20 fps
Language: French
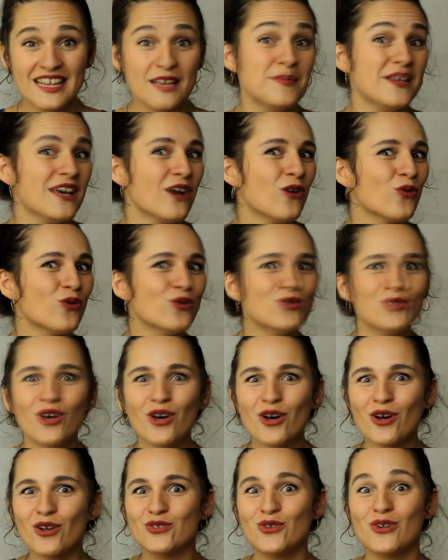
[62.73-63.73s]
Eh bien en
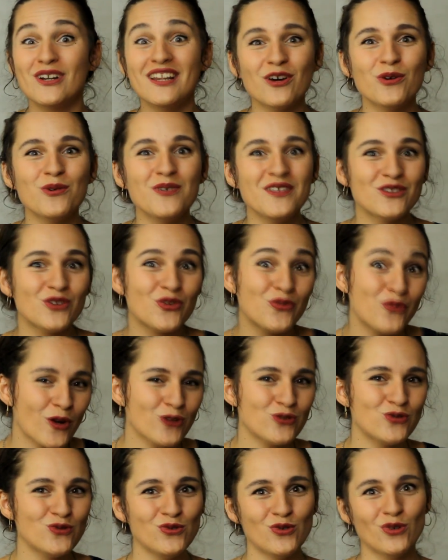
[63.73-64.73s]
l'honneur de l'héroïne de
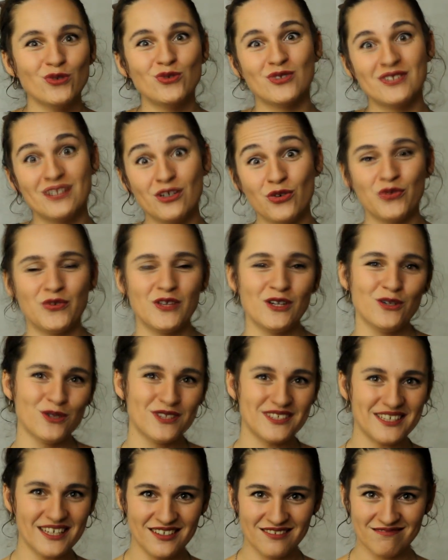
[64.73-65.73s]
Fortunio de Théophile
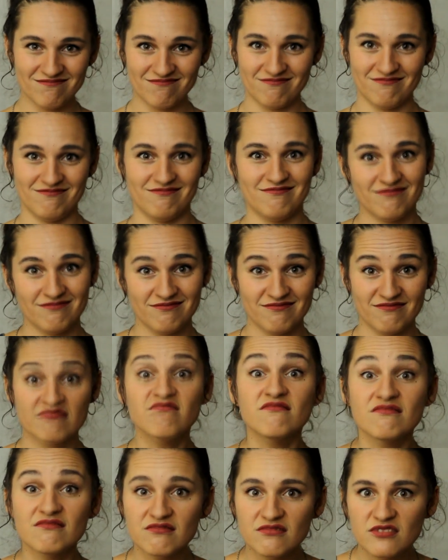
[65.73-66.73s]
Gautier.
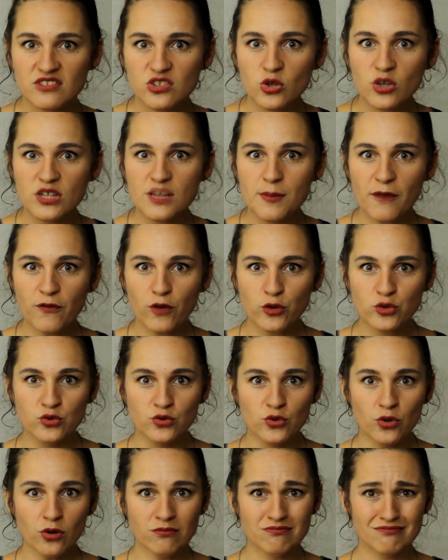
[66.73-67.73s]
Tu connais pas
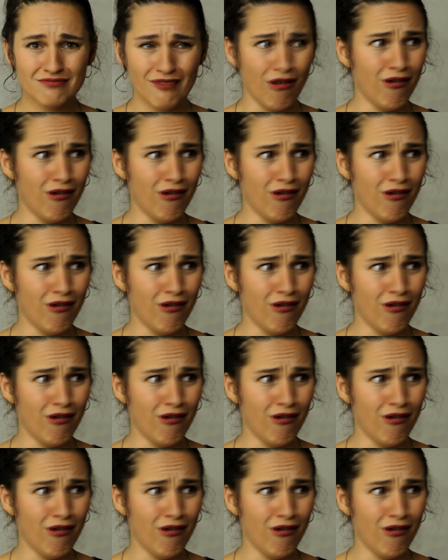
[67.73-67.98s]
Fortunio